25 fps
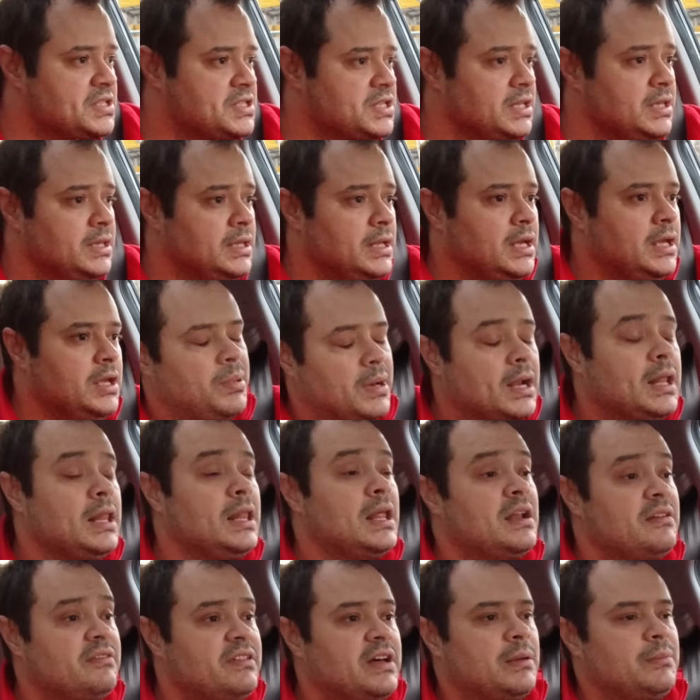için
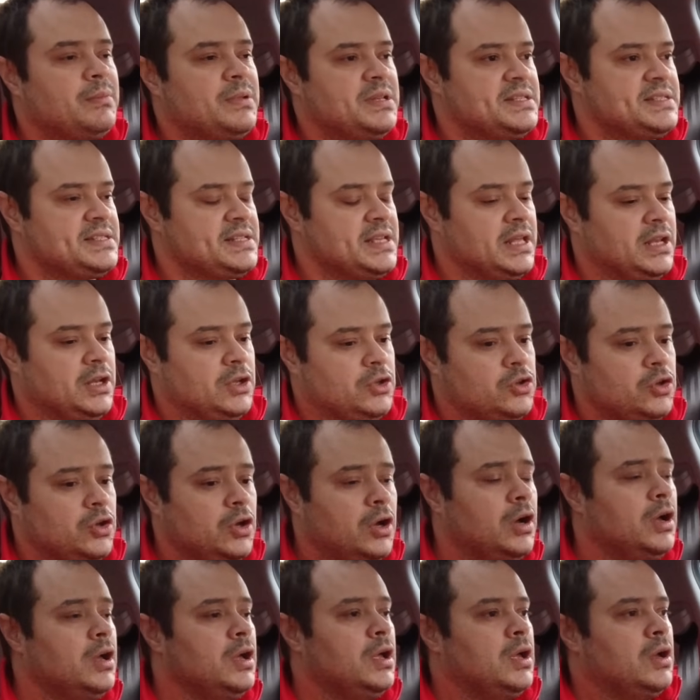paralar vermeniz
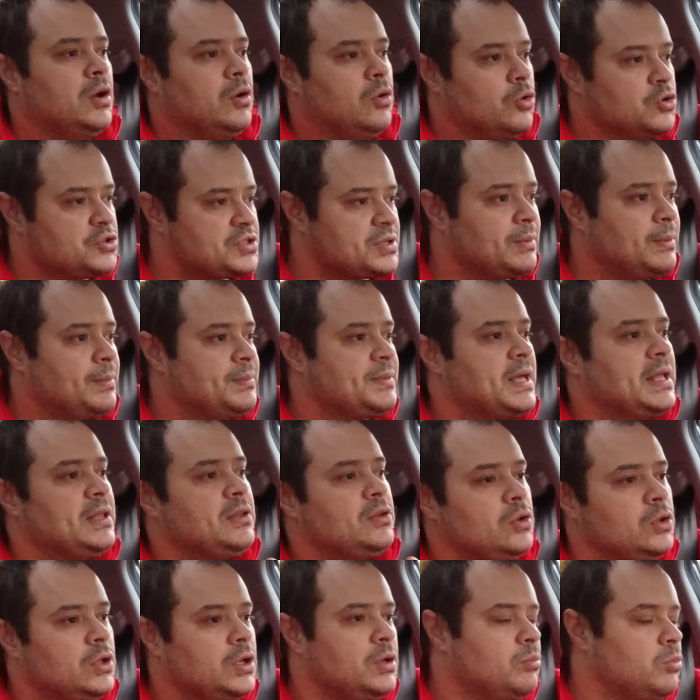gerekiyor. O sebepten
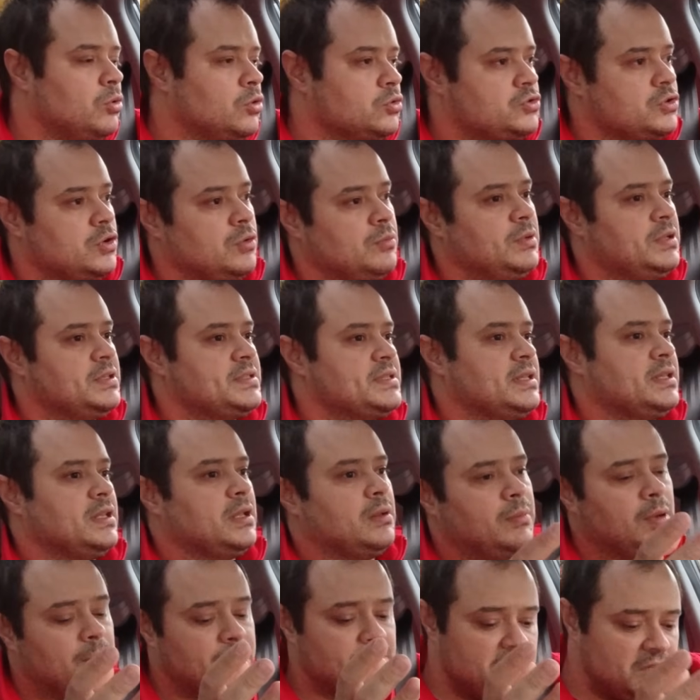dolayı bu otomobili satın
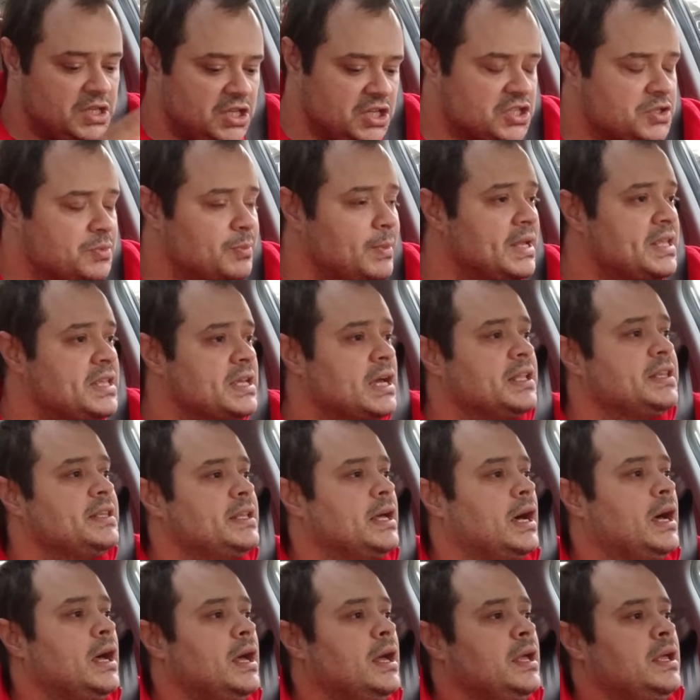almam. İç
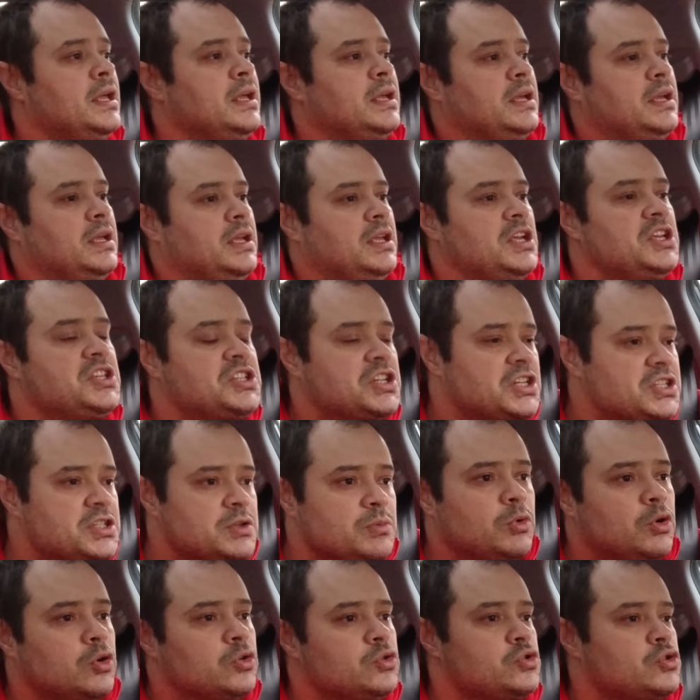mekanda iç
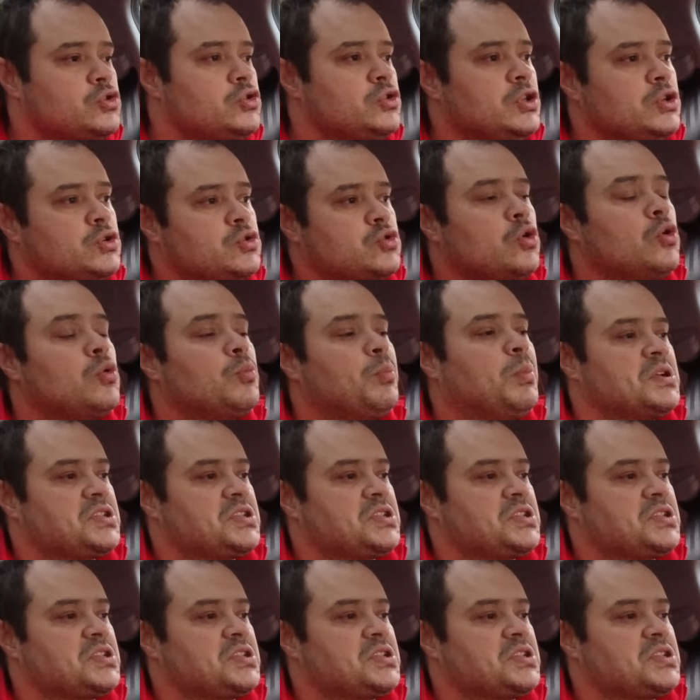hacim konusunda çok